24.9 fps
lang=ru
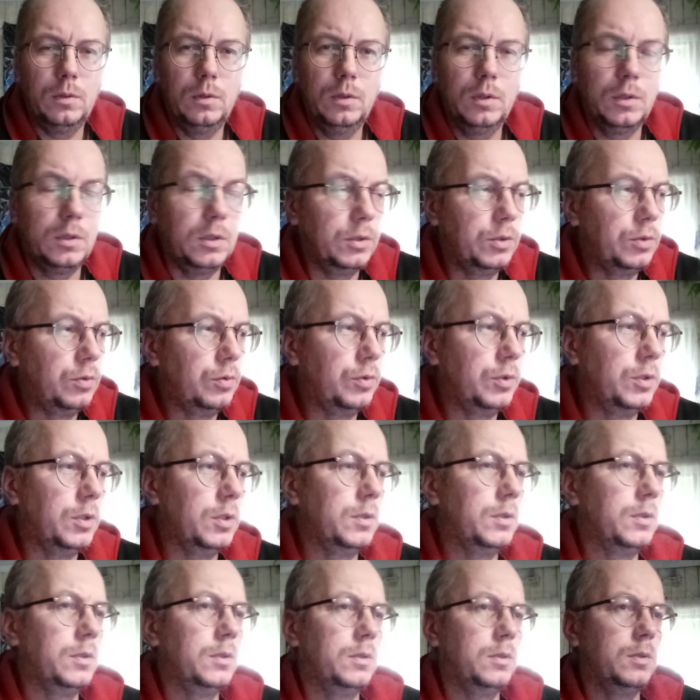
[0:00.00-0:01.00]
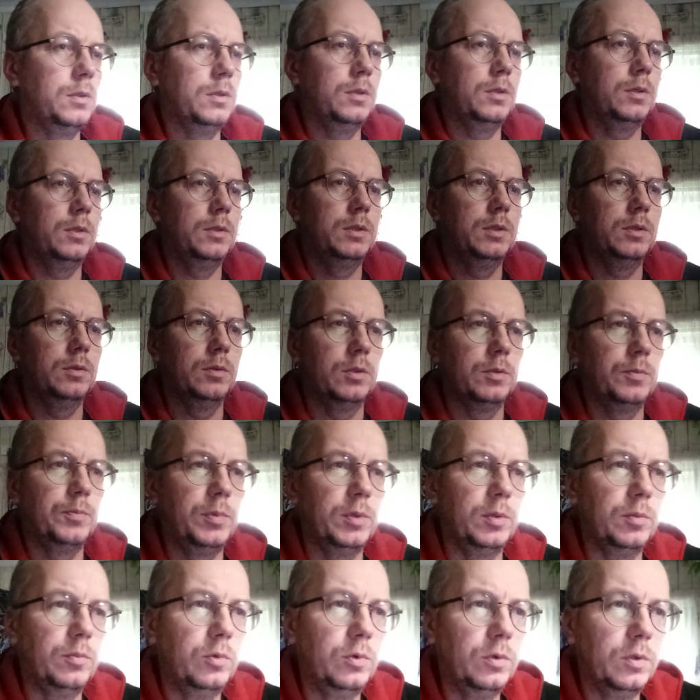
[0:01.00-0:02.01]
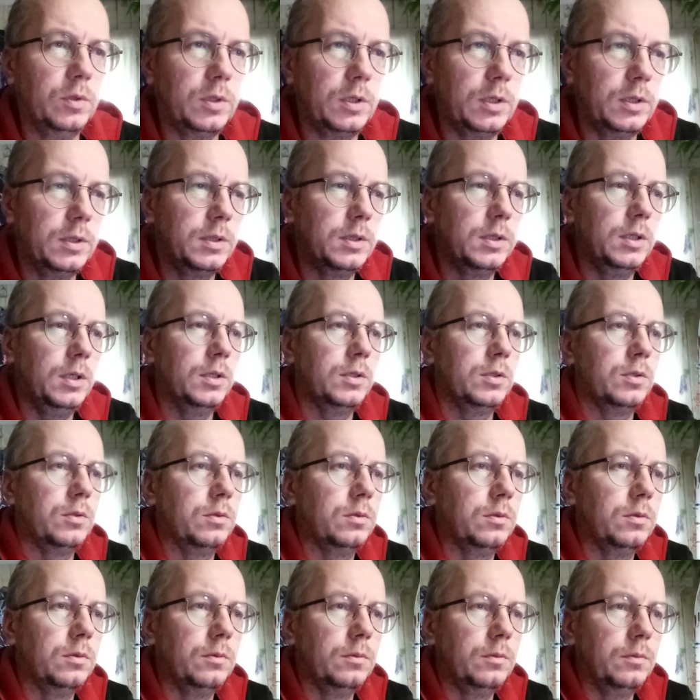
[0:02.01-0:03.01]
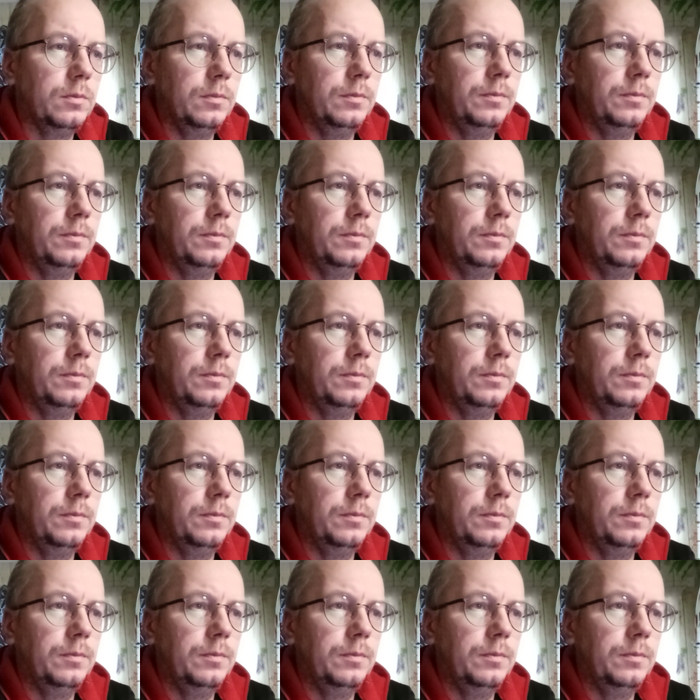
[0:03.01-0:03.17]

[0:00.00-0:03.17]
Не хочу сейчас э, делать прямую трансляцию,